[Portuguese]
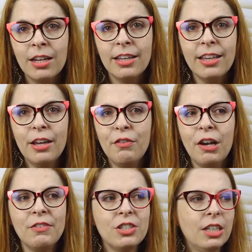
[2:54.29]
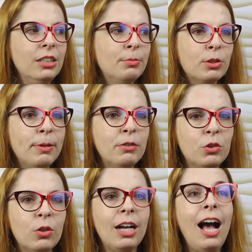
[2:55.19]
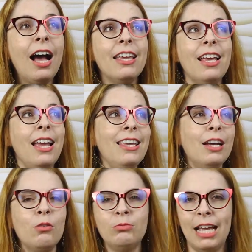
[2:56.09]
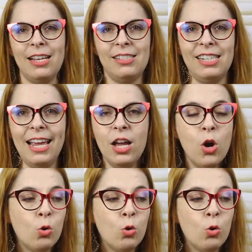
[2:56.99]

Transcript: E aí eu falava, gente, mas como é que eu vou tocar? E aí o que acontece, né?